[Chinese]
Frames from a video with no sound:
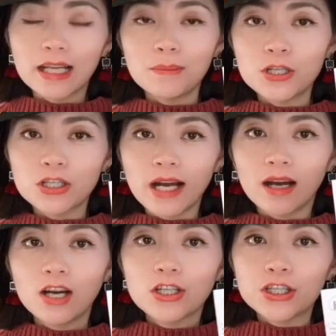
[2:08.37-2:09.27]
他们知
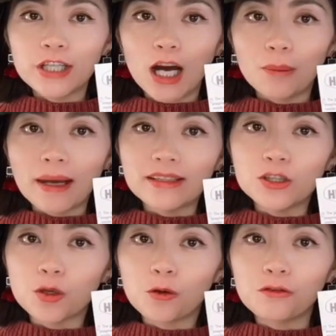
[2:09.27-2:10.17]
道赤道把地
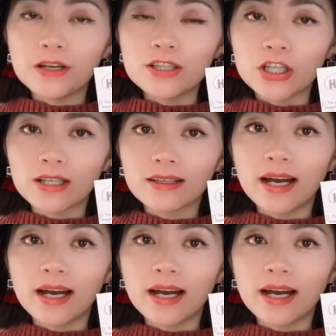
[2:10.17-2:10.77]
球分成